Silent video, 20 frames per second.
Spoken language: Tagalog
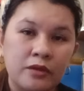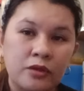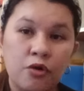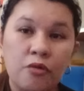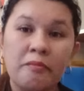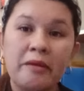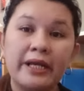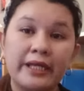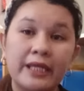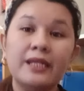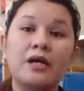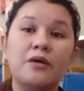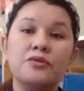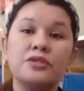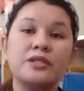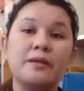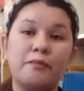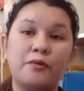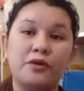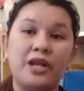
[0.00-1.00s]
kuma
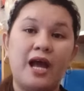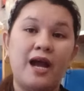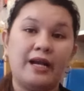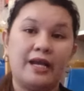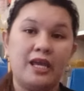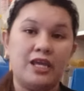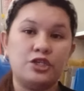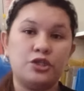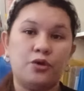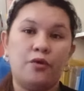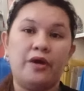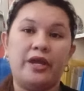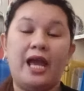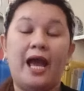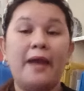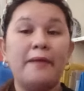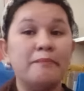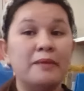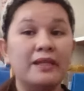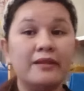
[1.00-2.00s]
kinausap ko na ang
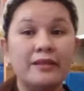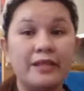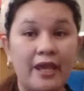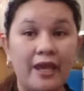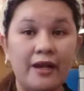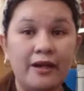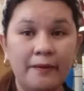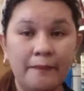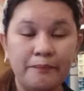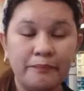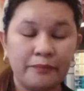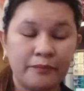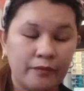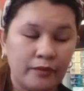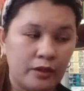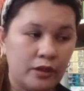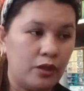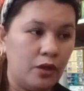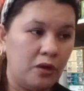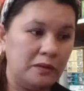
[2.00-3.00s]
HOA. I've been there,
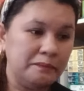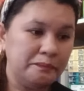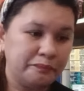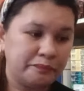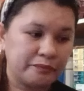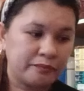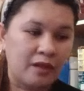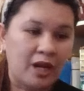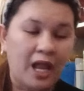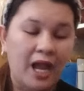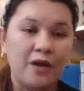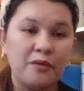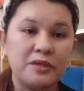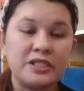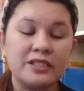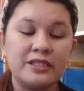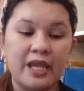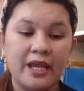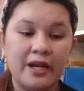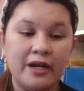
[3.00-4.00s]
no? I
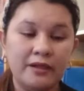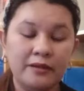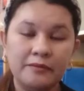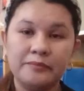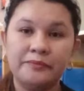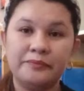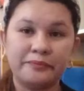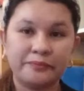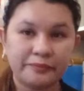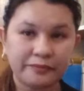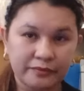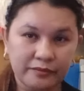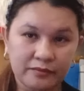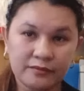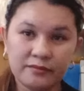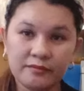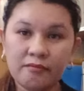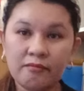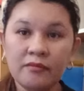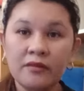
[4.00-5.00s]
was there
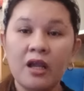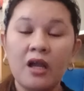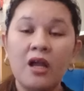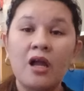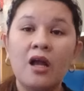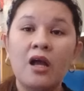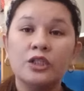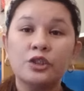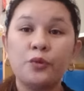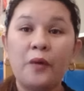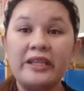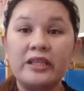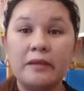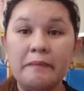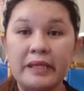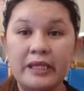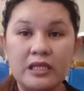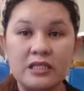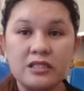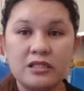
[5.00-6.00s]
20
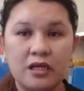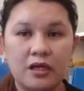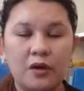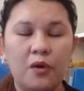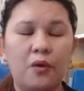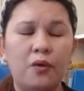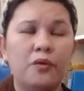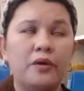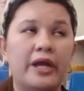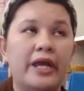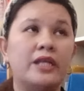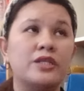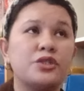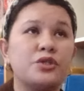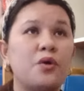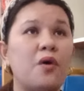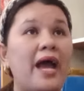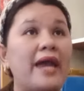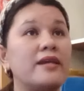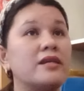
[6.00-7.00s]
minutes ago. And
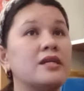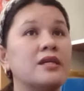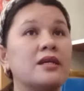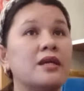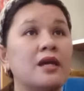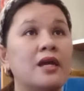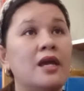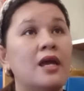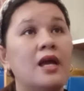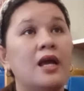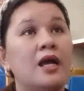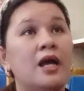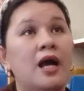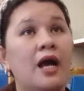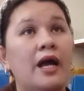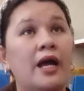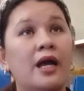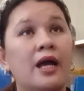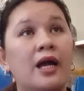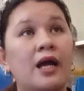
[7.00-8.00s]
so, I
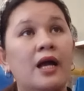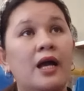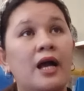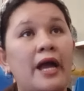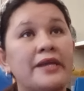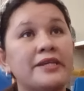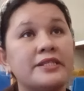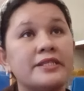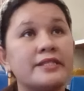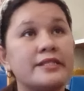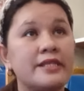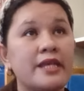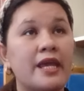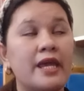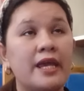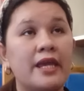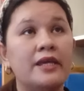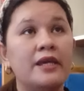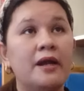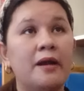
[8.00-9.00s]
uh, I
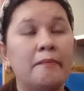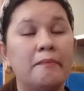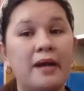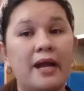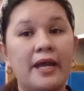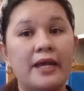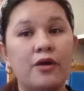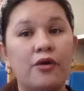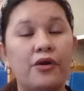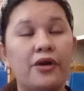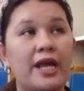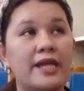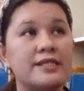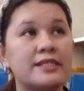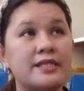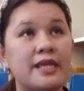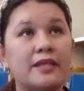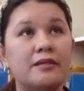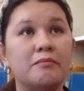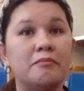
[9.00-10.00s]
say my or I
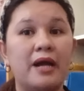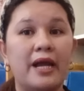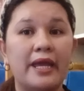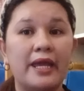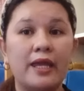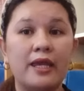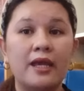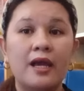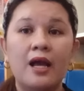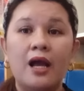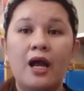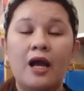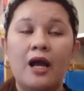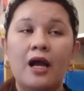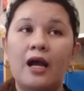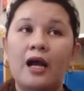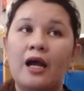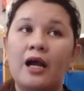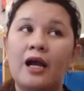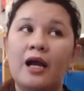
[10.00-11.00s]
said my
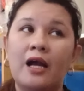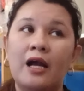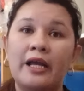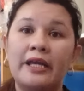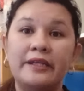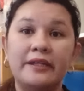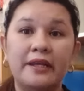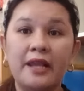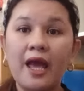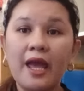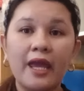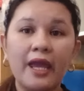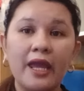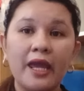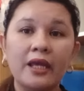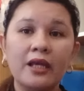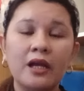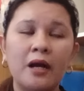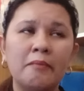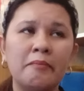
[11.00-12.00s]
uh,
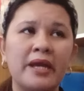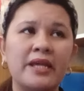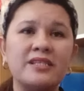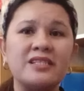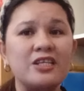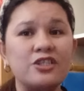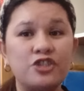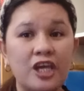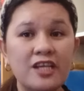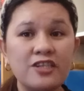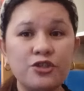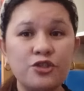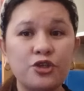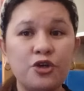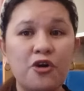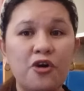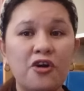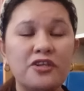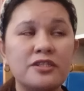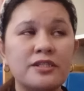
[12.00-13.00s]
hinanaeng, my
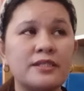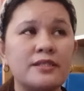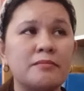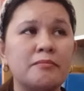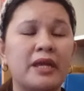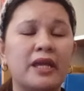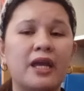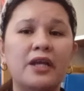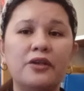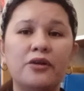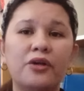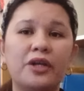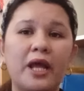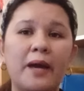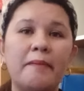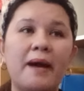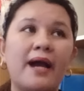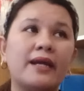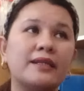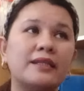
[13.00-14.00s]
suggestions, may ano
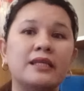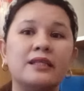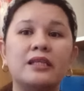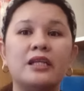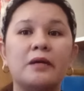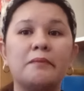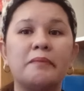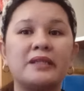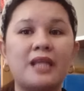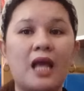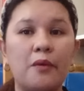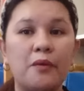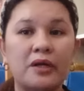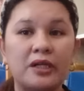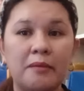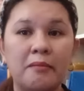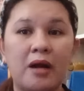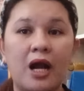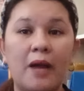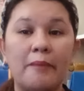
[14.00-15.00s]
na bakit hindi nagpatawag
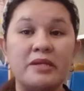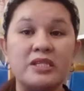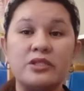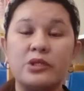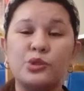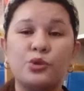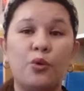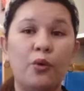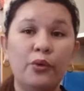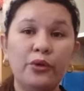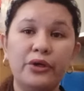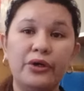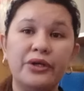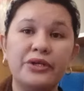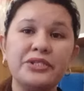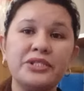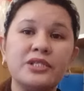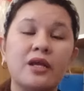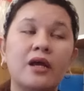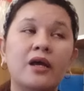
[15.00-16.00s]
ng mga business
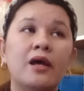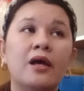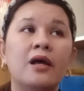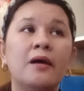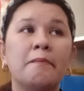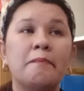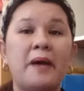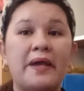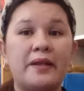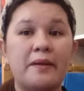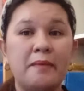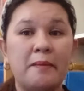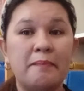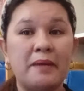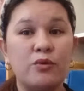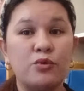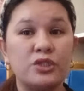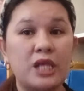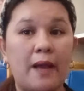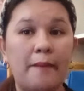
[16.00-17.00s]
owners para
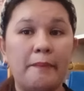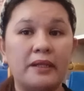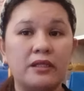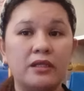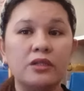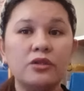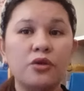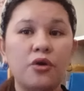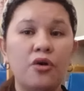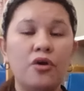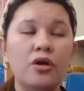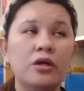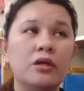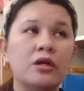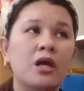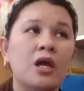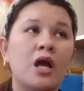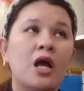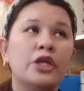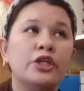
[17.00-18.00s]
mapag-usapan ito.
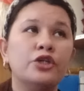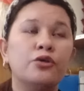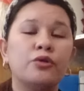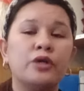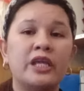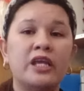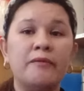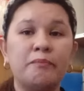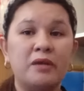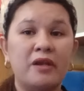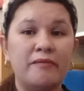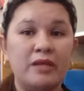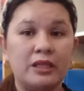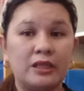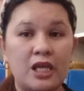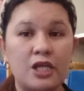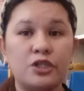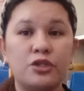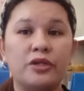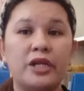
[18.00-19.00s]
Yung
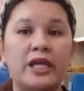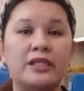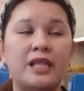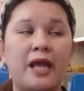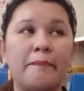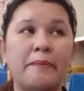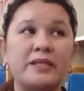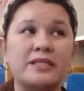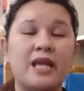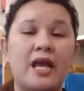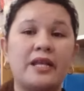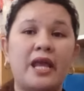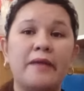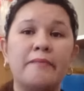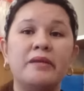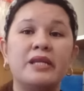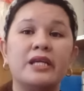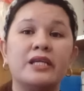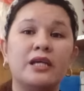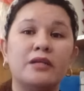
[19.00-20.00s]
implementation ay dapat sana
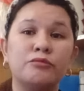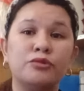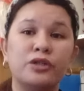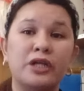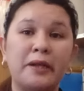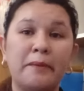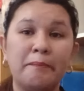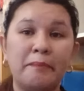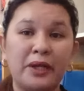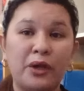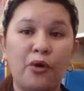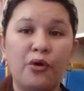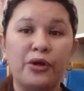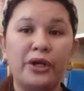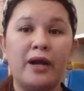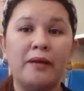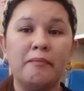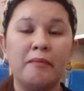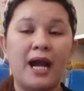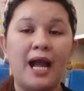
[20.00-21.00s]
ay binigyan muna ng panahon
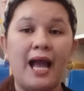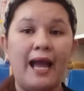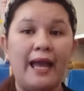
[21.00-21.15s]
ang mga